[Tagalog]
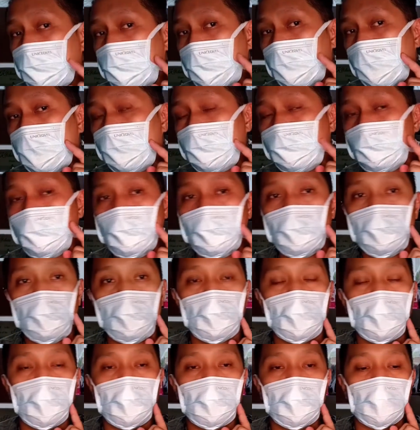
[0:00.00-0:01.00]
yan
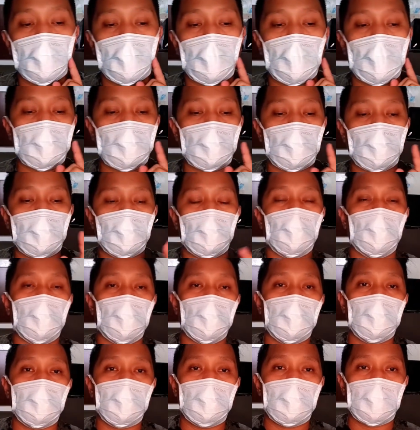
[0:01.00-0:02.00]
kesa
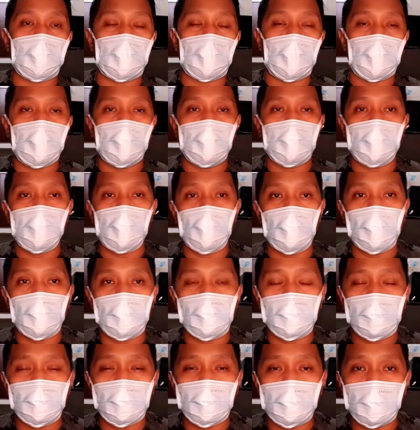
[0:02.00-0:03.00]
doon sa ear loop
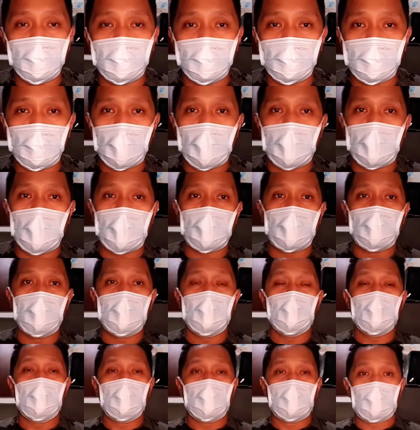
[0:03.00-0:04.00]
na
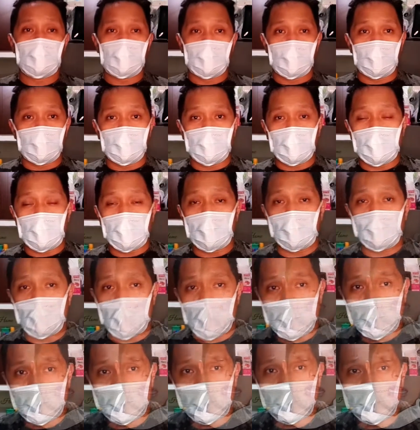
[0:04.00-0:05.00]
surgical
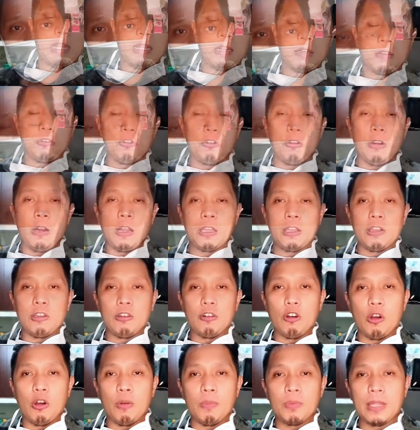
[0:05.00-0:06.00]
mask. yun lang yung
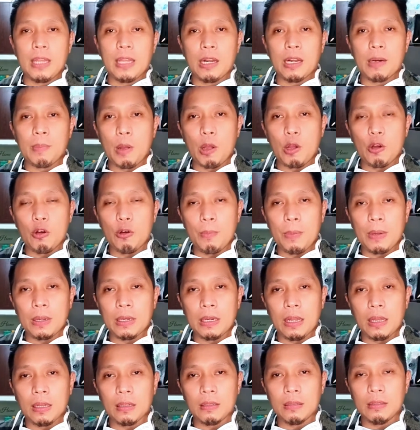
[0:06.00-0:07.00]
observa ko pag
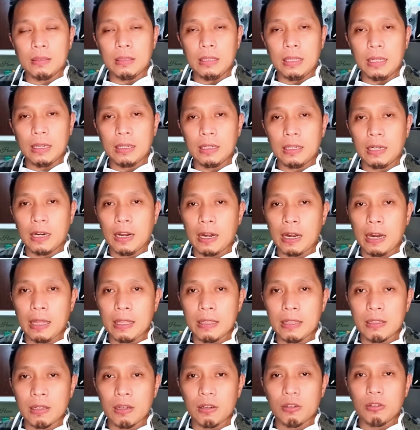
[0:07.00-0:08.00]
nag,
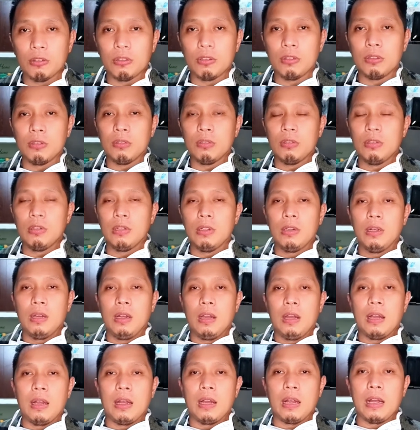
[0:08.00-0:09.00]
nagra-rides ako,
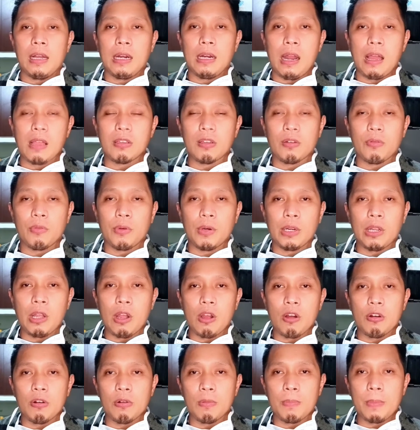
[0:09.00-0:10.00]
uh, nasa work
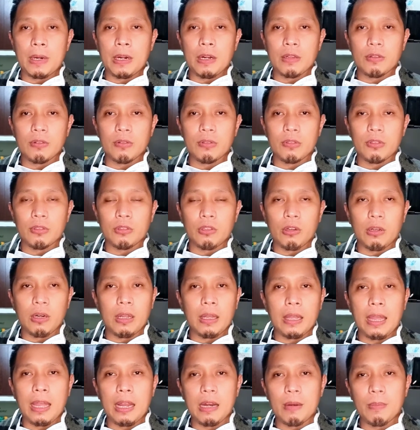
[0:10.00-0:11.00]
ako, pag nagsusot ako
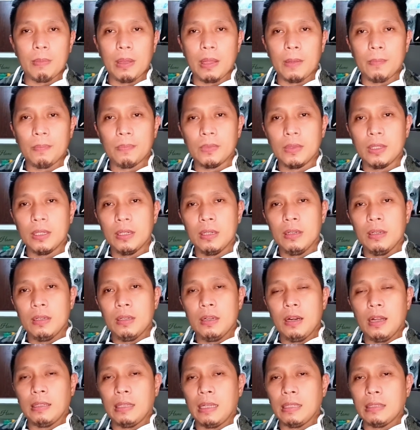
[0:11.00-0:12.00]
ng helmet,
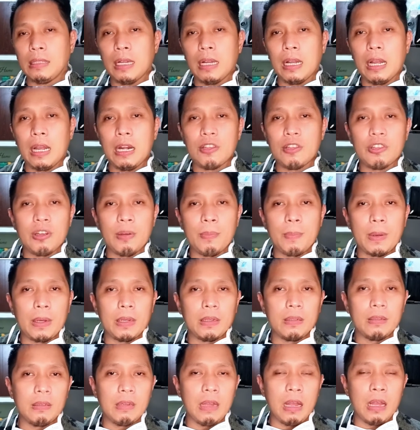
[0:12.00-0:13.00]
natatanggal siya pag
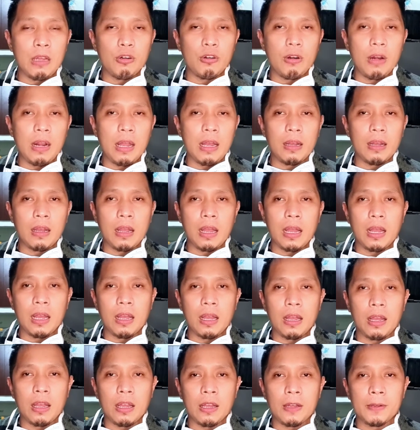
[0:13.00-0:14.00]
ano lang
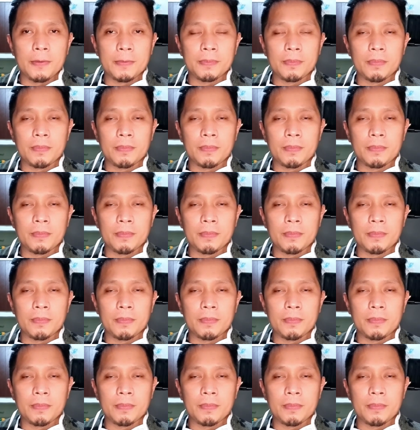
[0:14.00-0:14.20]
uh,